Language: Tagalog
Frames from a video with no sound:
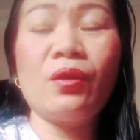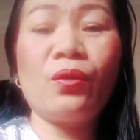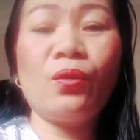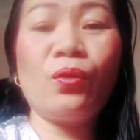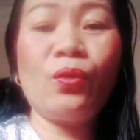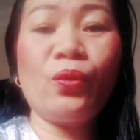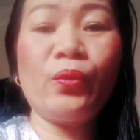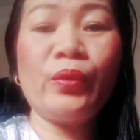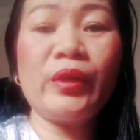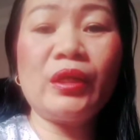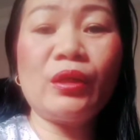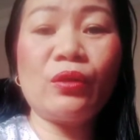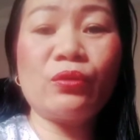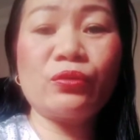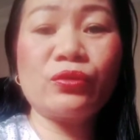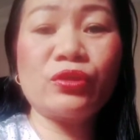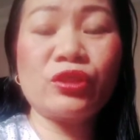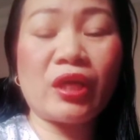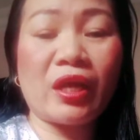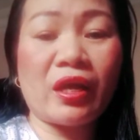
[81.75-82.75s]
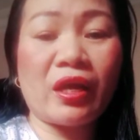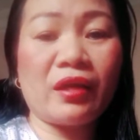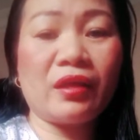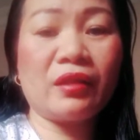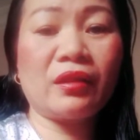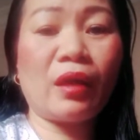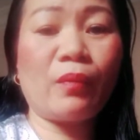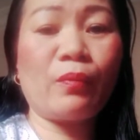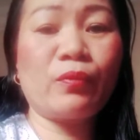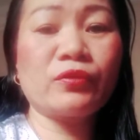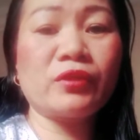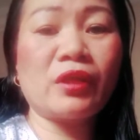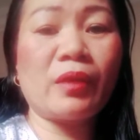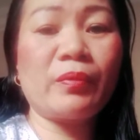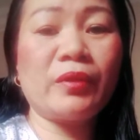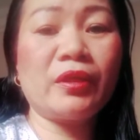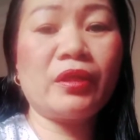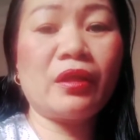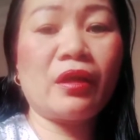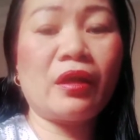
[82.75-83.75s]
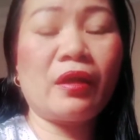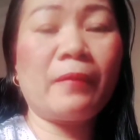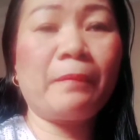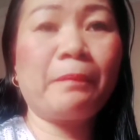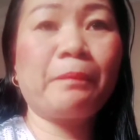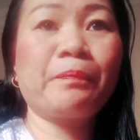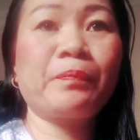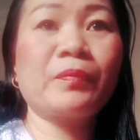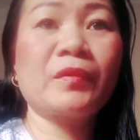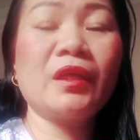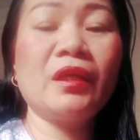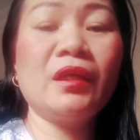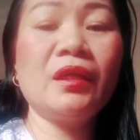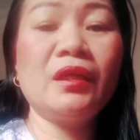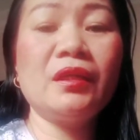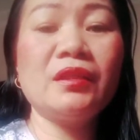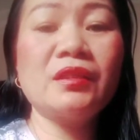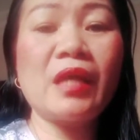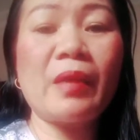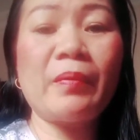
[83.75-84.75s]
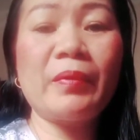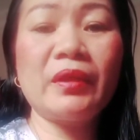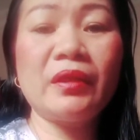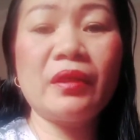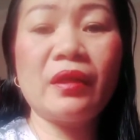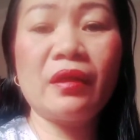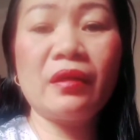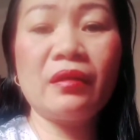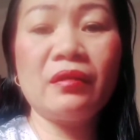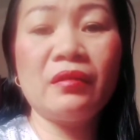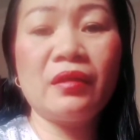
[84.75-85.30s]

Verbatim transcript: uuwi daw siya tapos sabi niya eh sabi niya